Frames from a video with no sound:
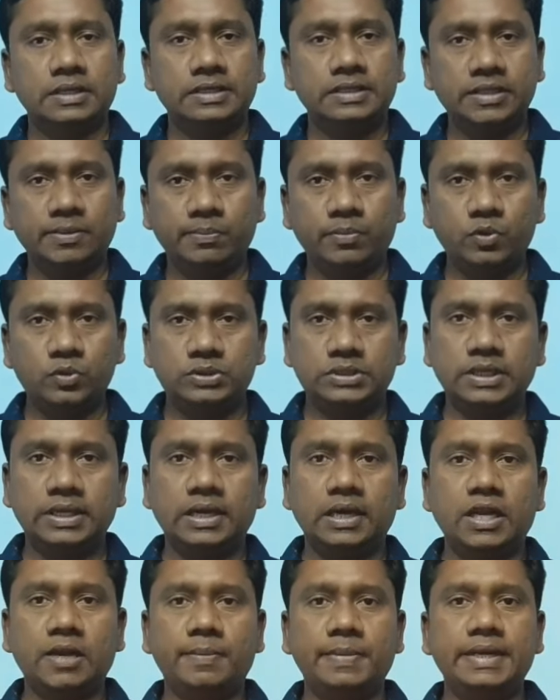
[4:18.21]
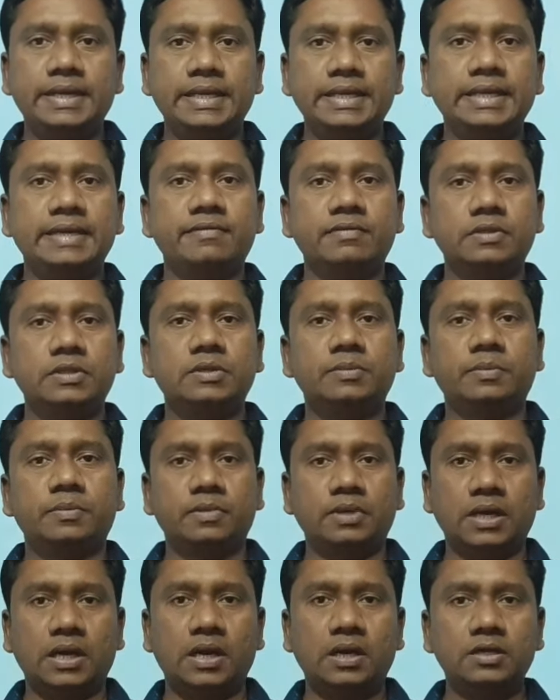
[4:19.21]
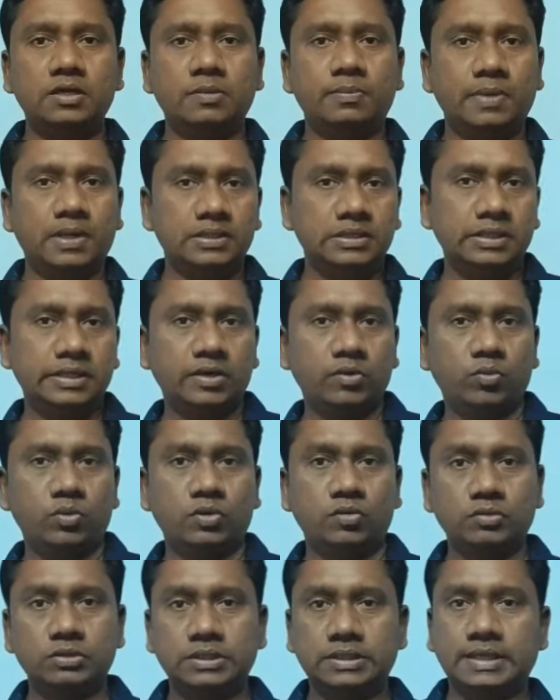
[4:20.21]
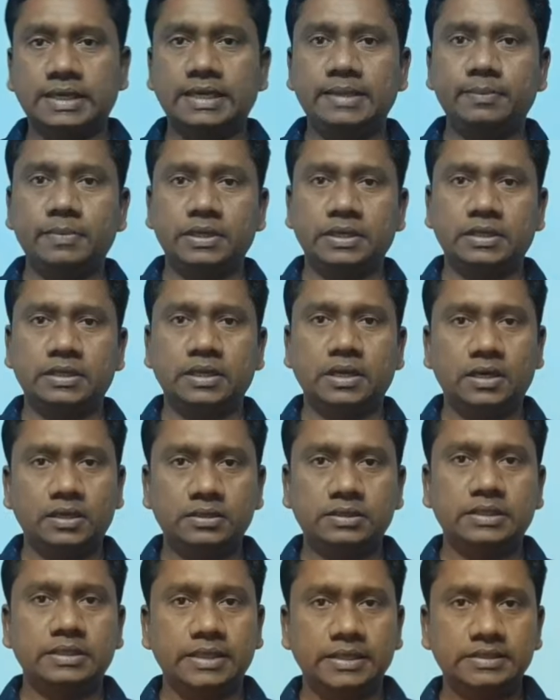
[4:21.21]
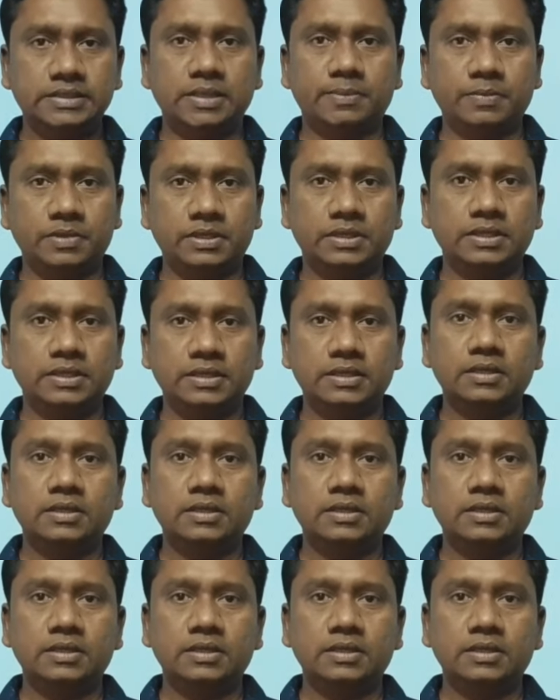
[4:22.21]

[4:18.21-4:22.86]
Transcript: இந்த புக்ஸை எல்லாமே நீங்கள் வந்து நான்கு மாதங்கள் உங்களுக்கு வந்து டைம் இருக்குது அடுத்த எக்ஸாமுக்கு